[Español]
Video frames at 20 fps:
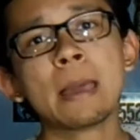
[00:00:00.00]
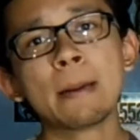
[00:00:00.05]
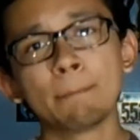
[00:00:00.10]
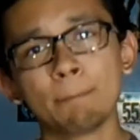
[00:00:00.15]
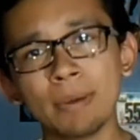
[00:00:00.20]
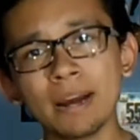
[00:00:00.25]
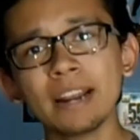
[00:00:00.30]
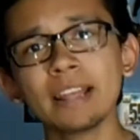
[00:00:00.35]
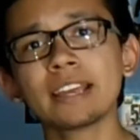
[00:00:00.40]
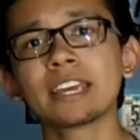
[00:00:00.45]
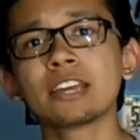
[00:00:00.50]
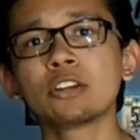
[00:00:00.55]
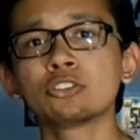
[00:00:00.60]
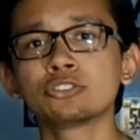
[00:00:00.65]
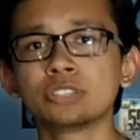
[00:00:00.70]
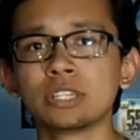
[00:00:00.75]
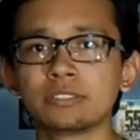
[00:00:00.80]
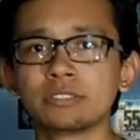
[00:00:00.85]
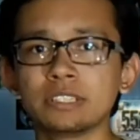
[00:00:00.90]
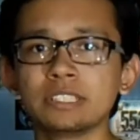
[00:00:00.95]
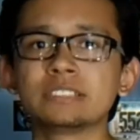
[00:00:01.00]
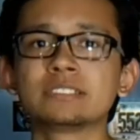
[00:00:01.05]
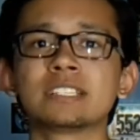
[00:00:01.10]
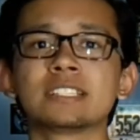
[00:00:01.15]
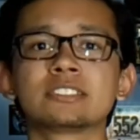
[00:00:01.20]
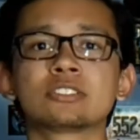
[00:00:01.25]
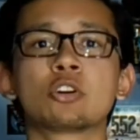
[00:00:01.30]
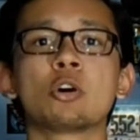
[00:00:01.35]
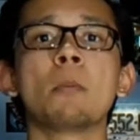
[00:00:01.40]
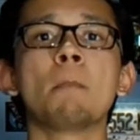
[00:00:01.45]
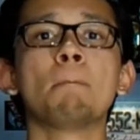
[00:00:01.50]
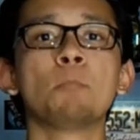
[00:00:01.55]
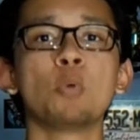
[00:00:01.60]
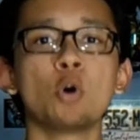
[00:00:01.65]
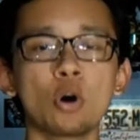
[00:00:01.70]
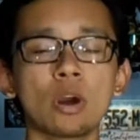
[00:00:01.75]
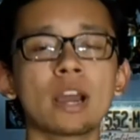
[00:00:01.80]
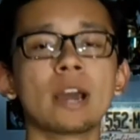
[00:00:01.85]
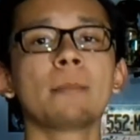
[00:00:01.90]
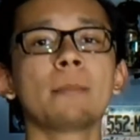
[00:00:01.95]
para que los artistas
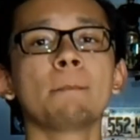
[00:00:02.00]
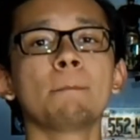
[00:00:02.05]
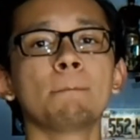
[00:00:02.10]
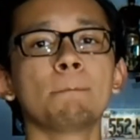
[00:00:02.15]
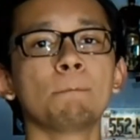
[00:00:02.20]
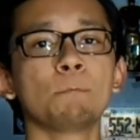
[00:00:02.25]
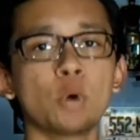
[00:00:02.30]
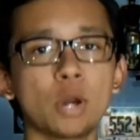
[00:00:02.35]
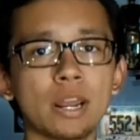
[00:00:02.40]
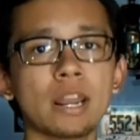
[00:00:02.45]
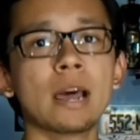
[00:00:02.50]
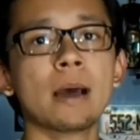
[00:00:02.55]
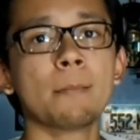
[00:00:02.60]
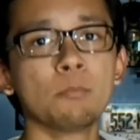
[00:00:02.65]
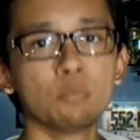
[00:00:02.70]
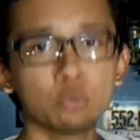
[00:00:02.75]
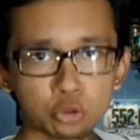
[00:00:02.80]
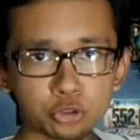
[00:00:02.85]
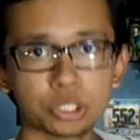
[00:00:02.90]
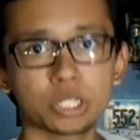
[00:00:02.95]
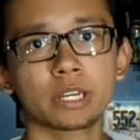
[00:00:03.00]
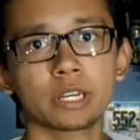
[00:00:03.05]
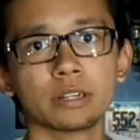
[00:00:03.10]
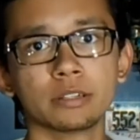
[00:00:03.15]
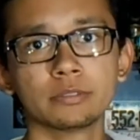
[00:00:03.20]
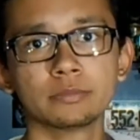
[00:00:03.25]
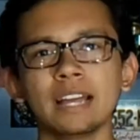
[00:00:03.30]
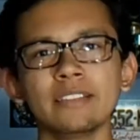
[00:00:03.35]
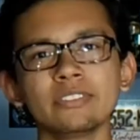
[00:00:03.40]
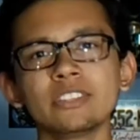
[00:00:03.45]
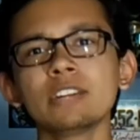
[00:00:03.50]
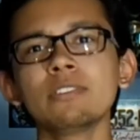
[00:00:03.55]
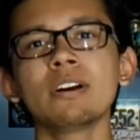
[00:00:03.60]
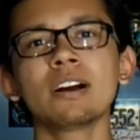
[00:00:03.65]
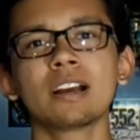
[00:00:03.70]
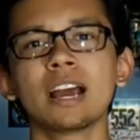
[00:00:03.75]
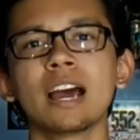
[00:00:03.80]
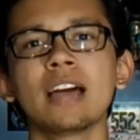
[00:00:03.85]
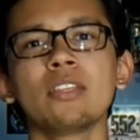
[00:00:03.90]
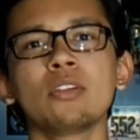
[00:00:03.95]
compongan buena música. Han
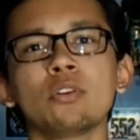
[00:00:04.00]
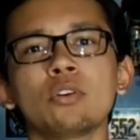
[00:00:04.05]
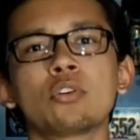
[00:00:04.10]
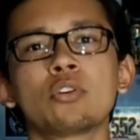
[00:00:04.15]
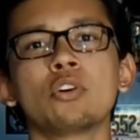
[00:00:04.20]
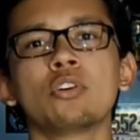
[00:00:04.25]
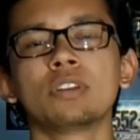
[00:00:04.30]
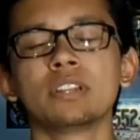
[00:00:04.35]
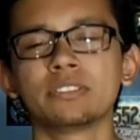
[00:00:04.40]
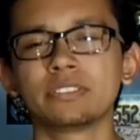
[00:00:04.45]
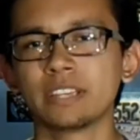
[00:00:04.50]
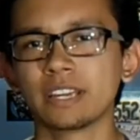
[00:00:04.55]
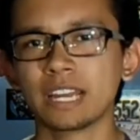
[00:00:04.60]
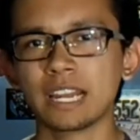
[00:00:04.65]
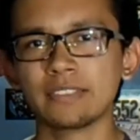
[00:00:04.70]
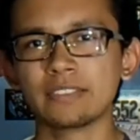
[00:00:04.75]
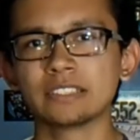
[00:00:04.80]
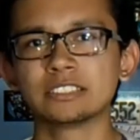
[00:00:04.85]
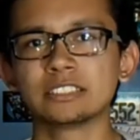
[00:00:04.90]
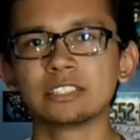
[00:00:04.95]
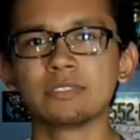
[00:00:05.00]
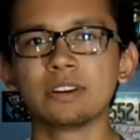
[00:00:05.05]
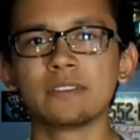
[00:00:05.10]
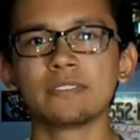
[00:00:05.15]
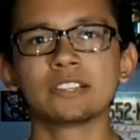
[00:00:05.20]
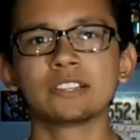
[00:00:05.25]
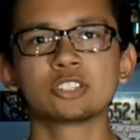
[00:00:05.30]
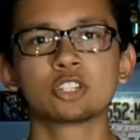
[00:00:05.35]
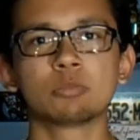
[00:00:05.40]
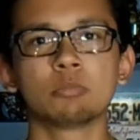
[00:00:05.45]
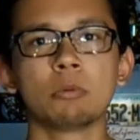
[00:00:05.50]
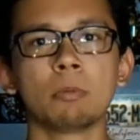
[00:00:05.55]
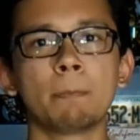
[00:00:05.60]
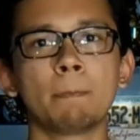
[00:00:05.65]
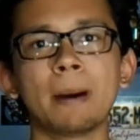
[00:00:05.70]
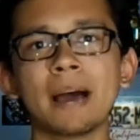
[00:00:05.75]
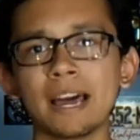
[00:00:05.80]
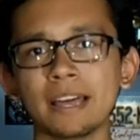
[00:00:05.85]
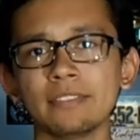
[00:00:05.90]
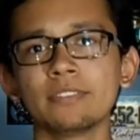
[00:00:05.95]
trabajado con integrantes de bandas como
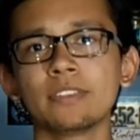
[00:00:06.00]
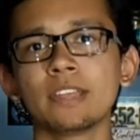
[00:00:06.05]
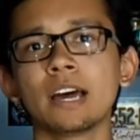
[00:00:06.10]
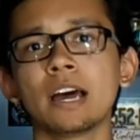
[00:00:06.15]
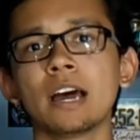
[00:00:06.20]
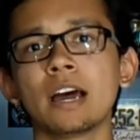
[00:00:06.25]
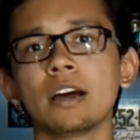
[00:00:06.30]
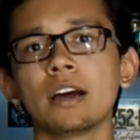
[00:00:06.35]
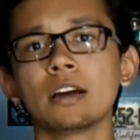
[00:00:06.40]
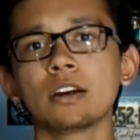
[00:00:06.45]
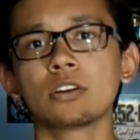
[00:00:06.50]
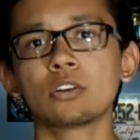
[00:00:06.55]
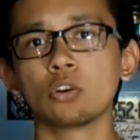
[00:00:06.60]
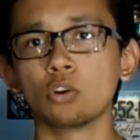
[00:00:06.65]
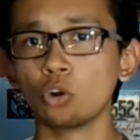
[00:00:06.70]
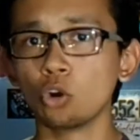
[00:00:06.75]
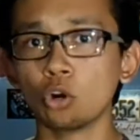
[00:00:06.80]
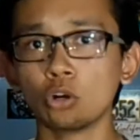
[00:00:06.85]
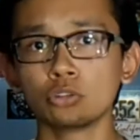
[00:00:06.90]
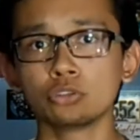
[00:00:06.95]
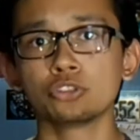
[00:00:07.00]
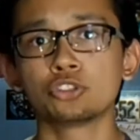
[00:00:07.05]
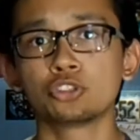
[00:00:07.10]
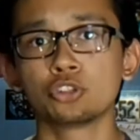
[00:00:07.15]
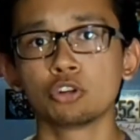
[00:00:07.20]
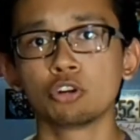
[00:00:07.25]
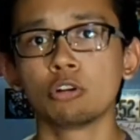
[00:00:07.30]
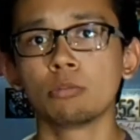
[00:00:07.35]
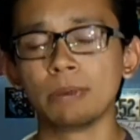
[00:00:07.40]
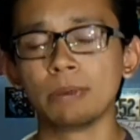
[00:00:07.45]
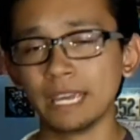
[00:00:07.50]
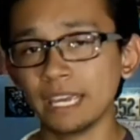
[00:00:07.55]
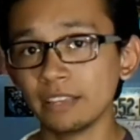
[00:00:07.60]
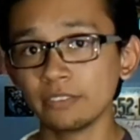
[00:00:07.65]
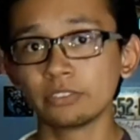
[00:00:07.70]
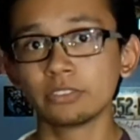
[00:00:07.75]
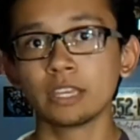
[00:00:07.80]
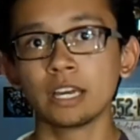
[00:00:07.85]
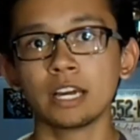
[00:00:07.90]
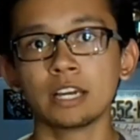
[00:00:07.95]
Panda, Coloncho,
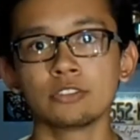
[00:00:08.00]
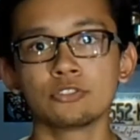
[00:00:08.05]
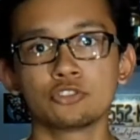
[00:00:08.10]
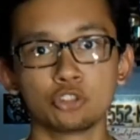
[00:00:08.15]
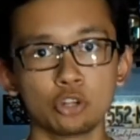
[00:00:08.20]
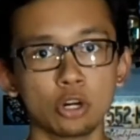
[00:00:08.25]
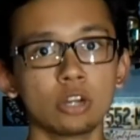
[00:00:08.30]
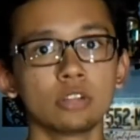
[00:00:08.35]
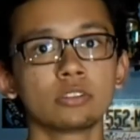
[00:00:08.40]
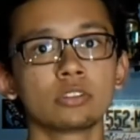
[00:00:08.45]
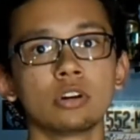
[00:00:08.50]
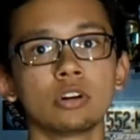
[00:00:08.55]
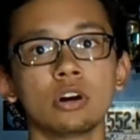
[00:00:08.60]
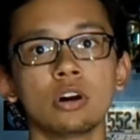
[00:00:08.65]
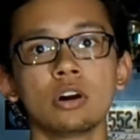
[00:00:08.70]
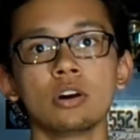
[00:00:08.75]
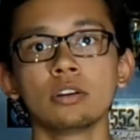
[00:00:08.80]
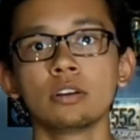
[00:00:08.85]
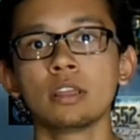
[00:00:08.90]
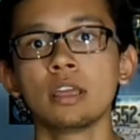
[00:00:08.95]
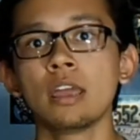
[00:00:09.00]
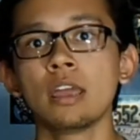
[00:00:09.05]
Beta, Shotgun,